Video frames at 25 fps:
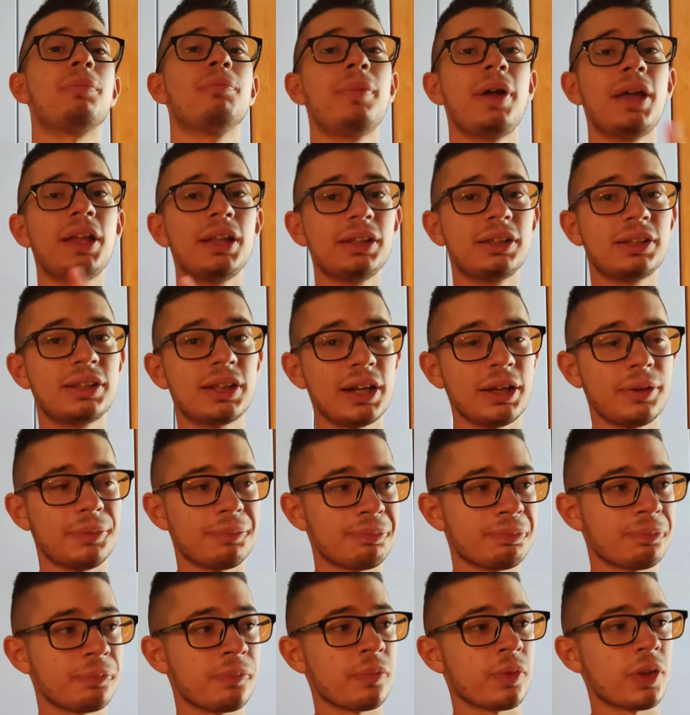
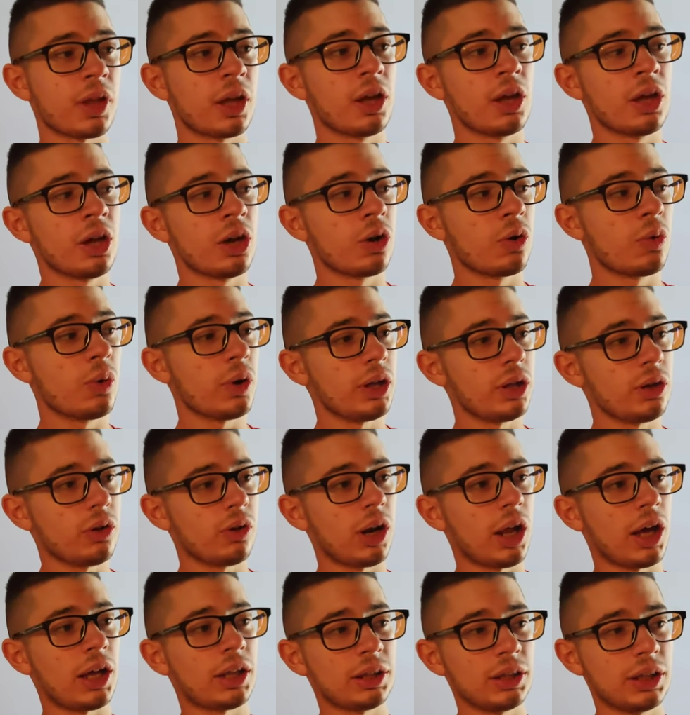Mentre Qui in
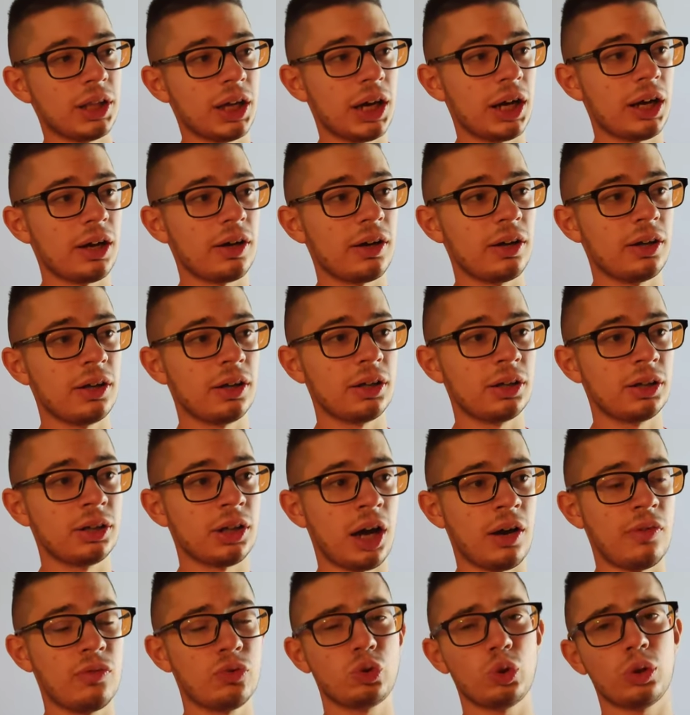Olanda eh,
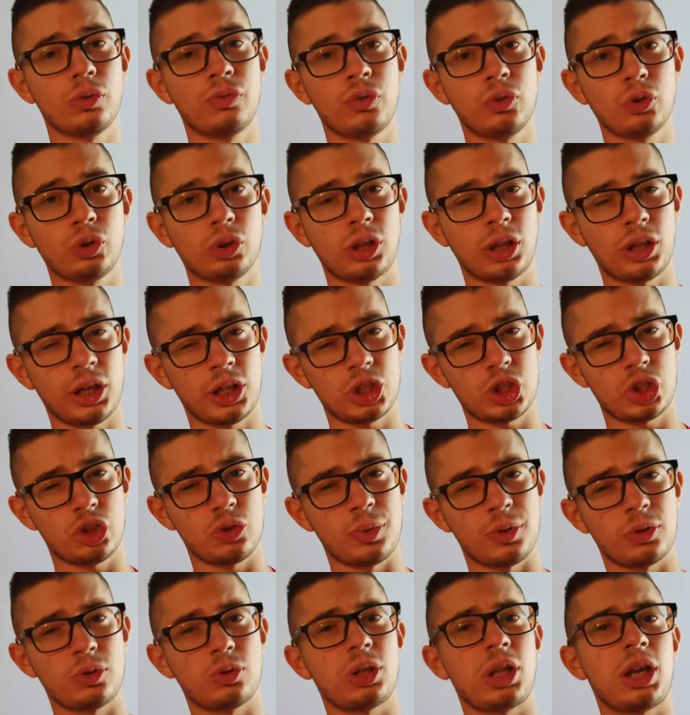ha avuto il fondo danneggiato
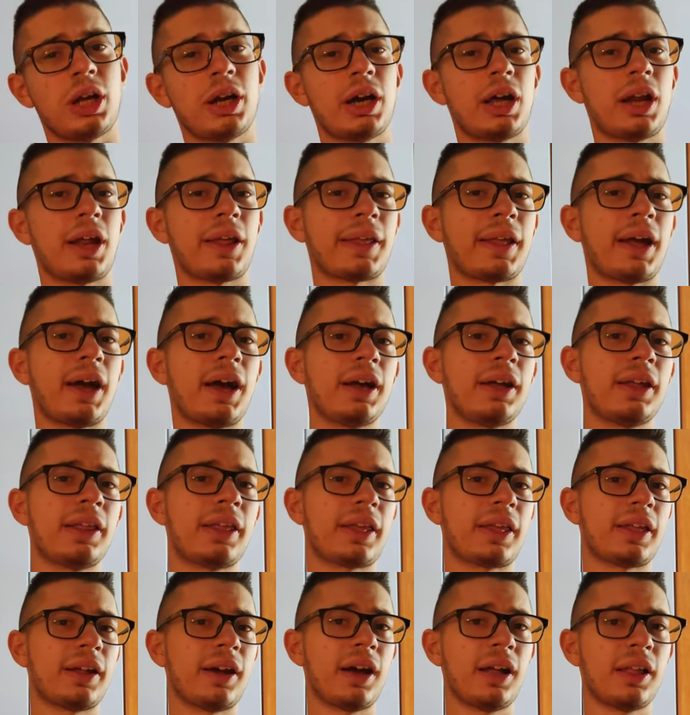per tutta la gara
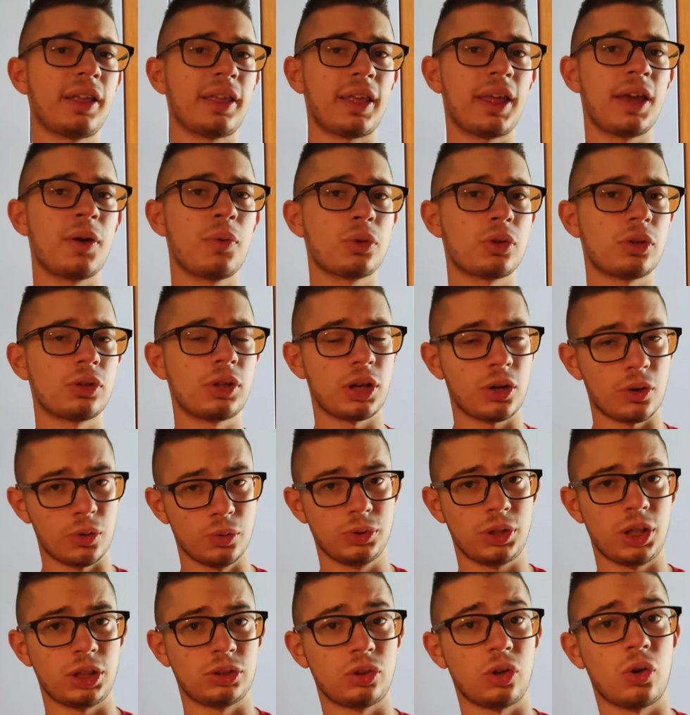Sainz al seguito del
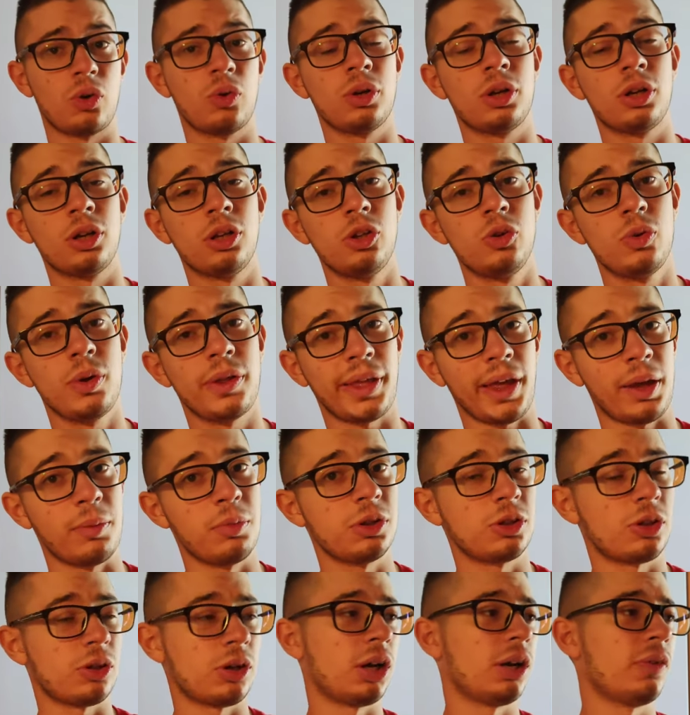contatto con Lewis
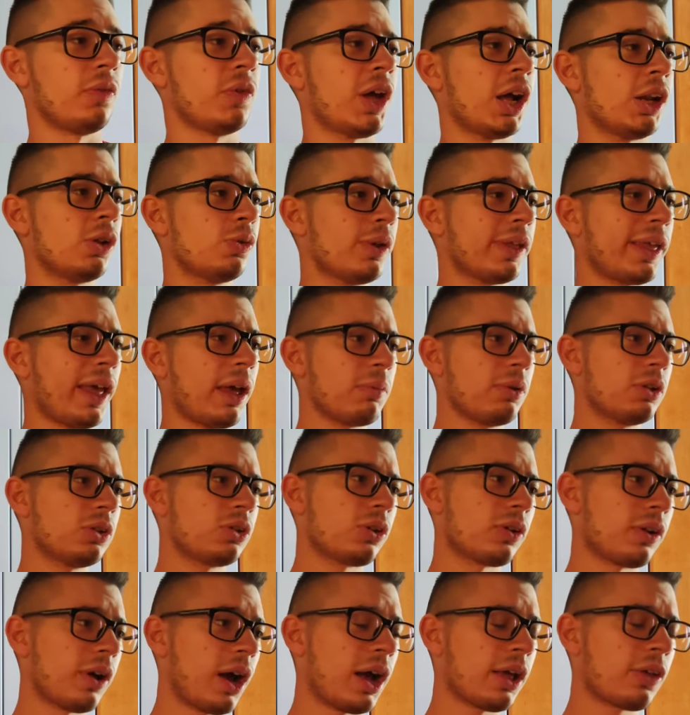Hamilton al via. Lewis
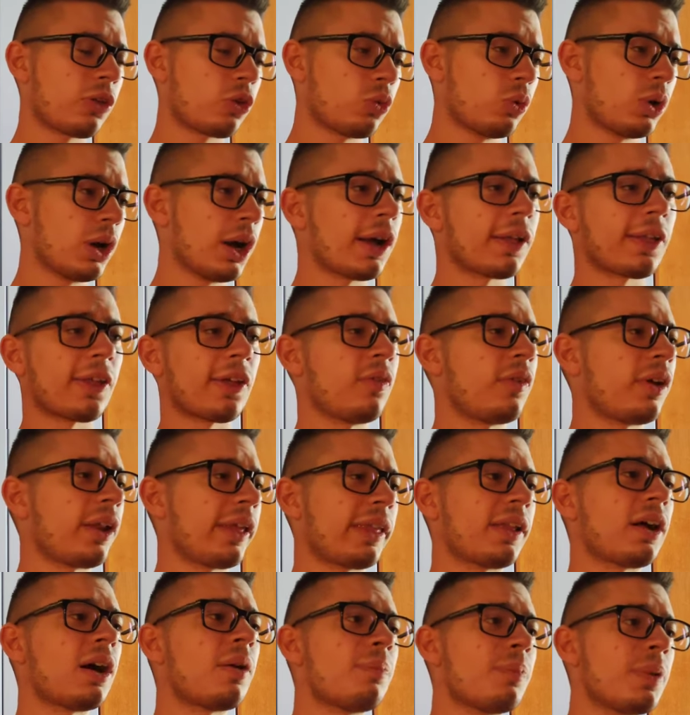Hamilton ha sul cazzo
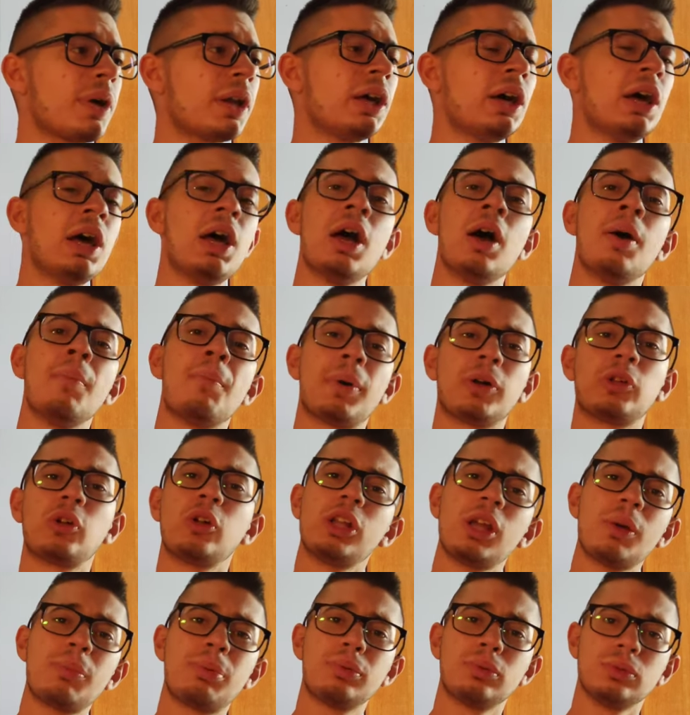Verstappen ma
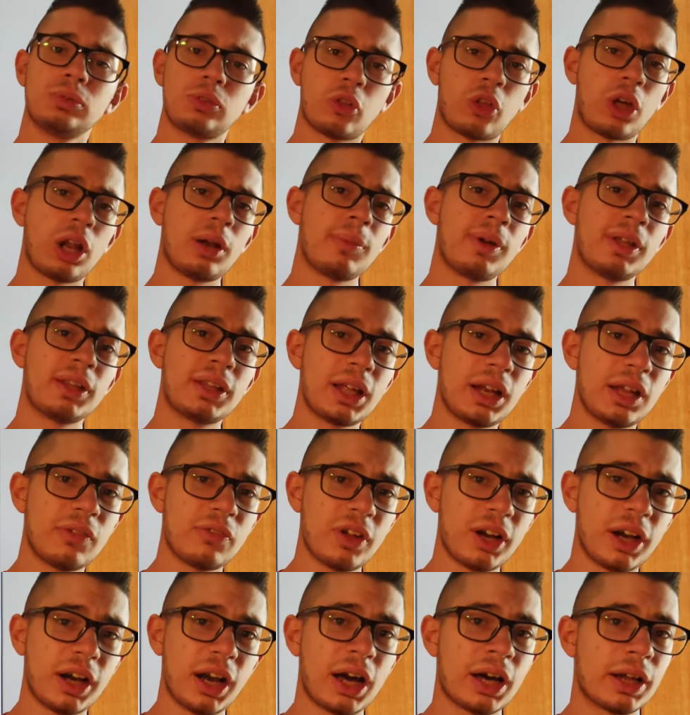toglie punti solamente alle
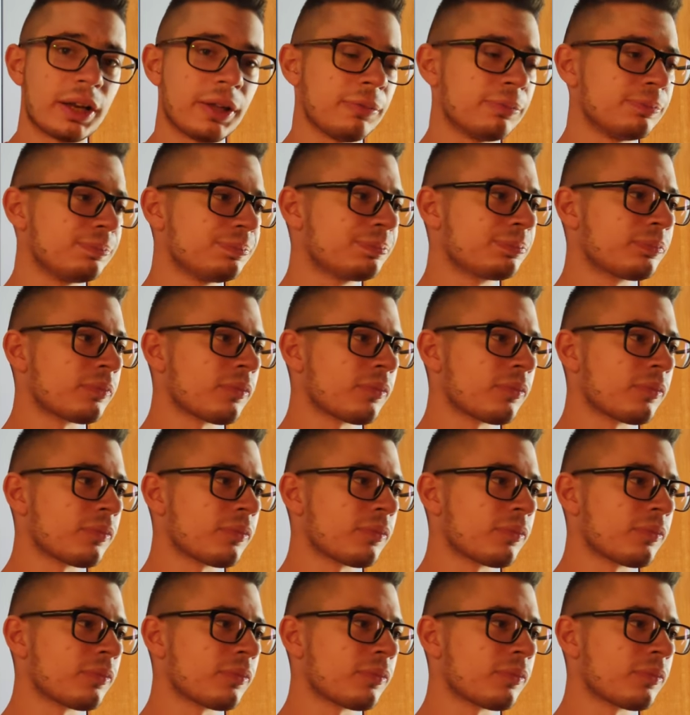Ferrari.